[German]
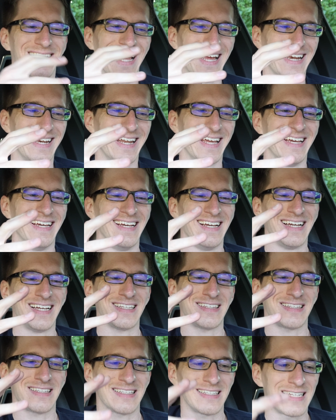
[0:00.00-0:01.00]
Denn
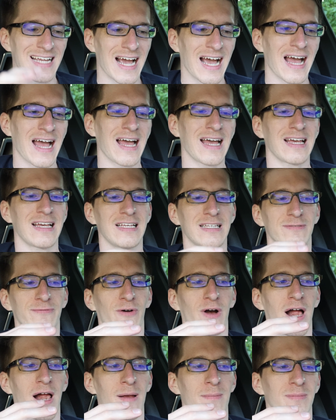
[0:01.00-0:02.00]
da ist
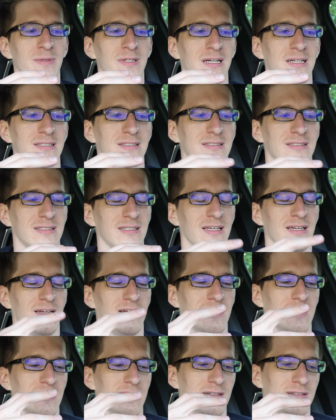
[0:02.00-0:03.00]
vor allem das,
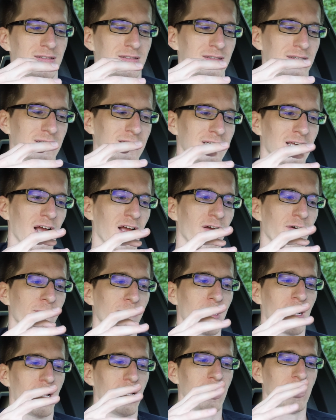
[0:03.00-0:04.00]
sagen wir
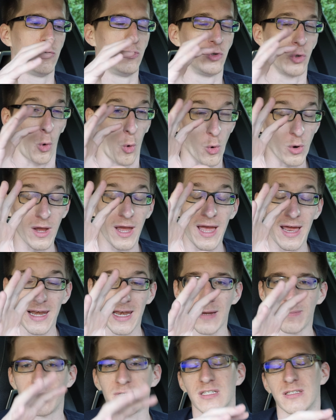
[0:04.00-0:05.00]
mal,
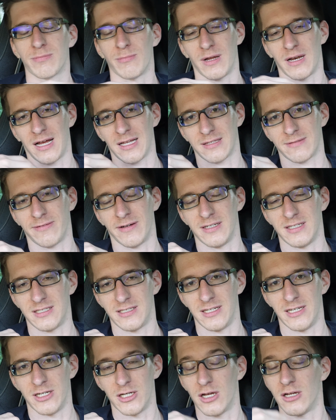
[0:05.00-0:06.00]
Druckerlebnis. Man hat zwar
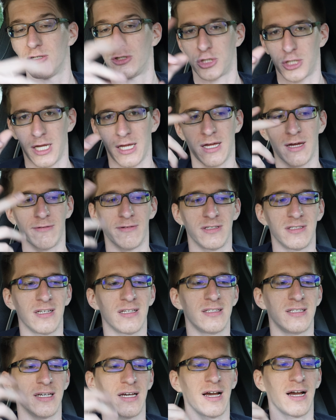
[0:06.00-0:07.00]
nicht die Shaker, wie sie
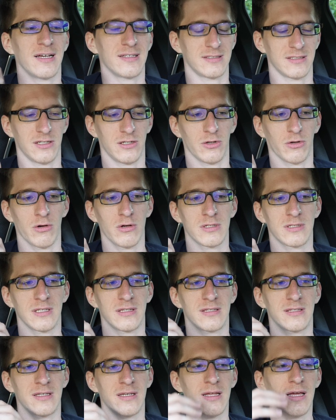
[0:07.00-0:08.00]
jetzt hier heißen, in den
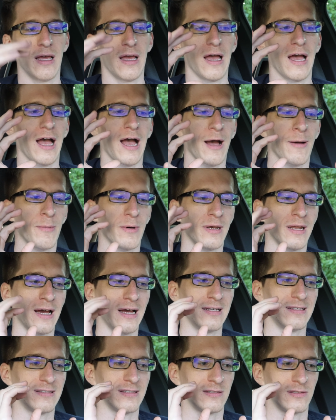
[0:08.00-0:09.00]
Rücksitzen, aber da
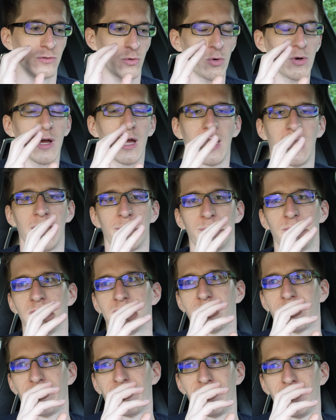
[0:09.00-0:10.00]
ist das
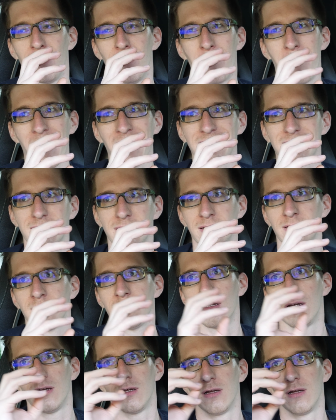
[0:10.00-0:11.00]
Druckerlebnis von den Bässen
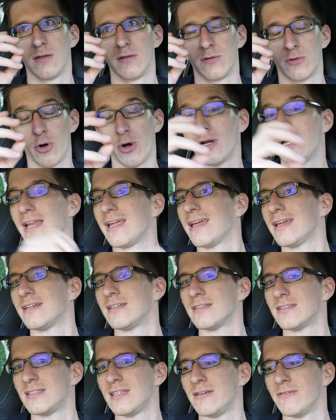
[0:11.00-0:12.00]
deutlich
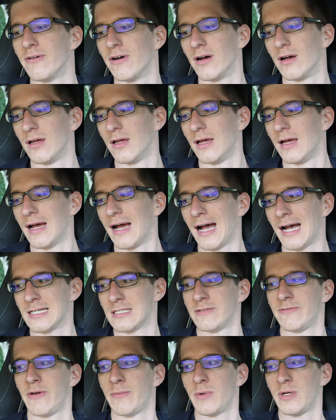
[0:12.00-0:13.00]
intensiver.
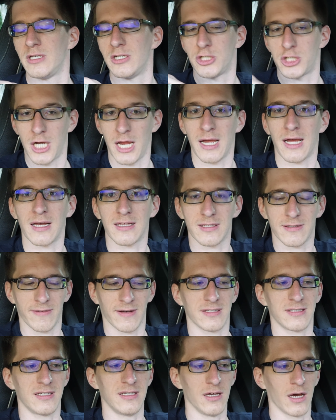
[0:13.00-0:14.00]
Also wenn man die Shaker jetzt
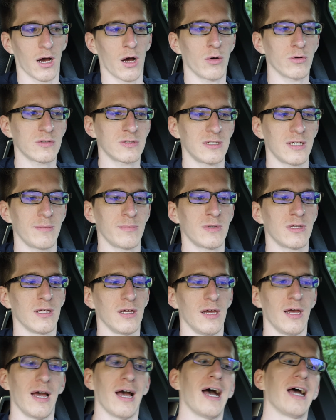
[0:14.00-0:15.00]
quasi hier rausnimmt,
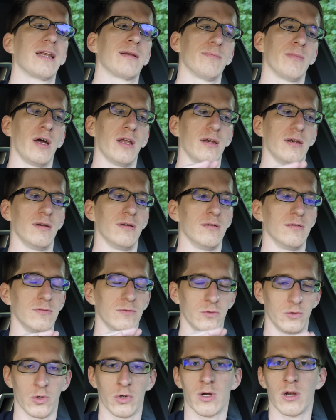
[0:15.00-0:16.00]
hat man
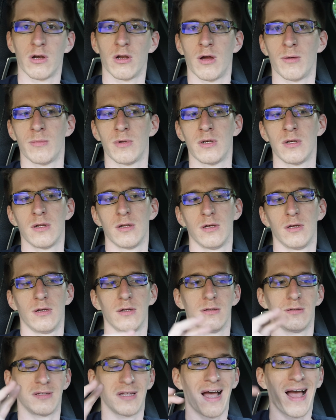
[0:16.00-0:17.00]
so genommen
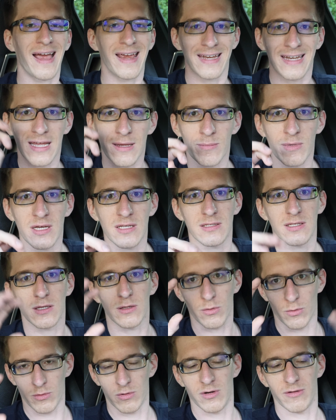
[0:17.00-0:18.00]

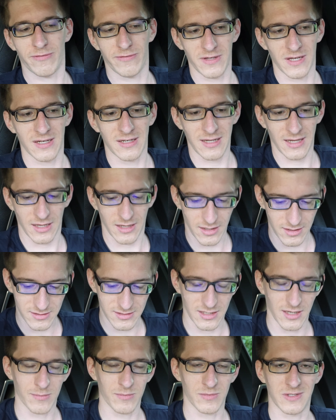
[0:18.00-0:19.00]
3D-mäßig, ohne 4D jetzt
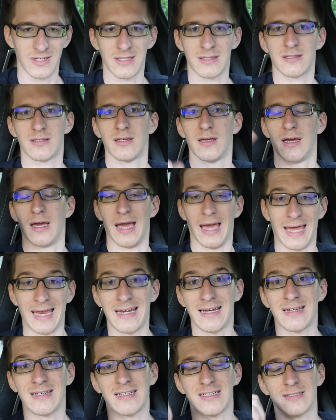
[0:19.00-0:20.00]
hier im Sitz.
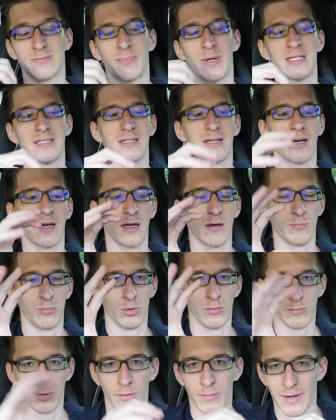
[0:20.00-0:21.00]
Hinten das bessere
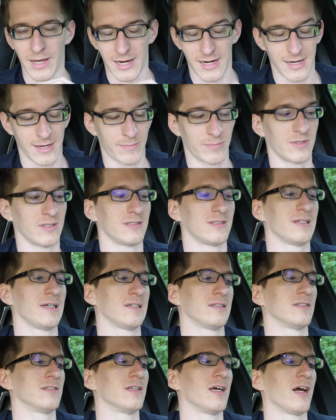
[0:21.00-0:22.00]
Bum-Bum-Erlebnis.
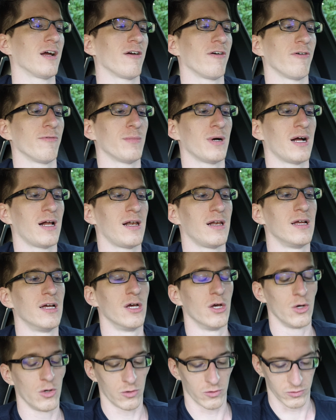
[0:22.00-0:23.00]
Also sagen wir mal
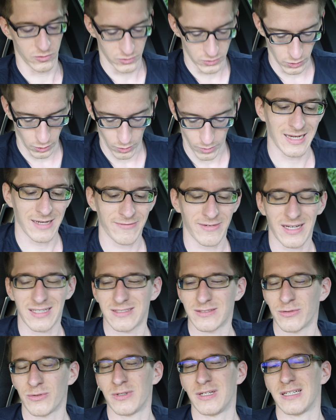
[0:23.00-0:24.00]
so. Dann war
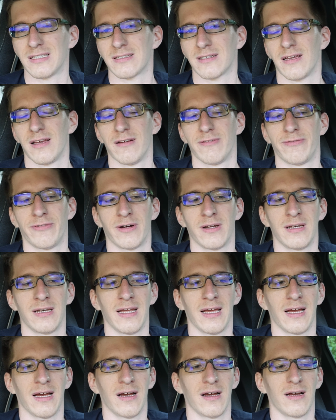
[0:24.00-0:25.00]
es so, dass von
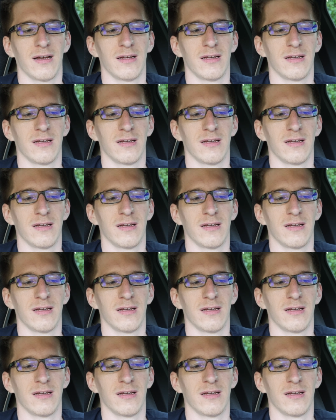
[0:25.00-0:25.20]
der